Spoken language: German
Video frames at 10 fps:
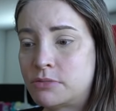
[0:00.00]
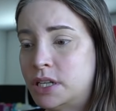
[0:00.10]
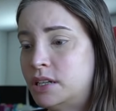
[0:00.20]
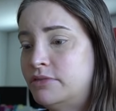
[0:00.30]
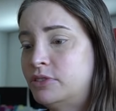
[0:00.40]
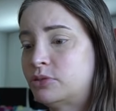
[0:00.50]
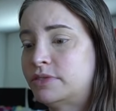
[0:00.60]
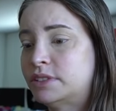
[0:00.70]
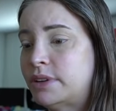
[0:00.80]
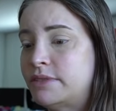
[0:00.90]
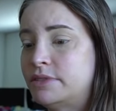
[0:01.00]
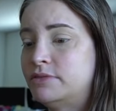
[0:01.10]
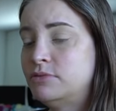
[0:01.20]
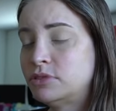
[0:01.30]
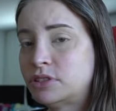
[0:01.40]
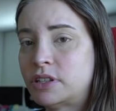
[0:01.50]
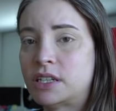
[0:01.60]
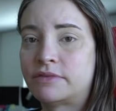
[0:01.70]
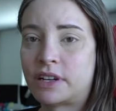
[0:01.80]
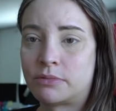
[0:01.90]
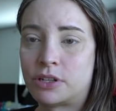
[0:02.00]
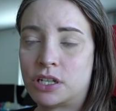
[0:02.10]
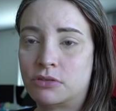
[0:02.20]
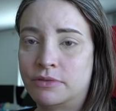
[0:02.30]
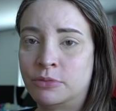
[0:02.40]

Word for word: Man hat versucht, verzweifelt Flugzeuge in Frachtmaschinen um,